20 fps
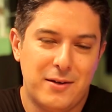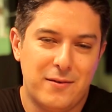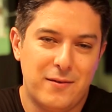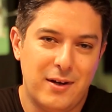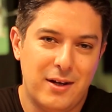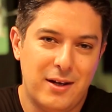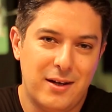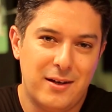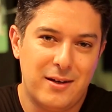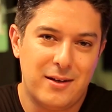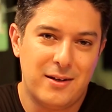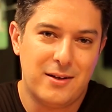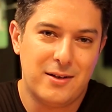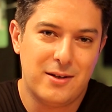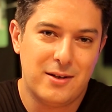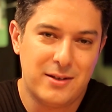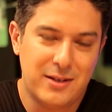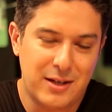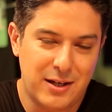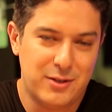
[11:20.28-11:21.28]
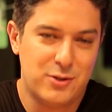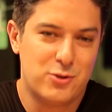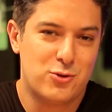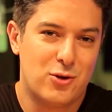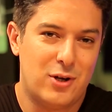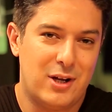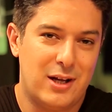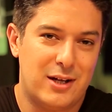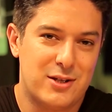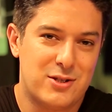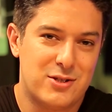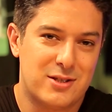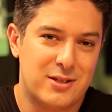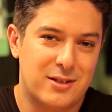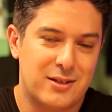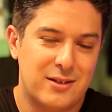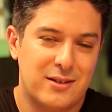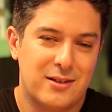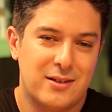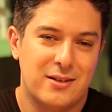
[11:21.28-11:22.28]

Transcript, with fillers: ve yayını şöyle açtı.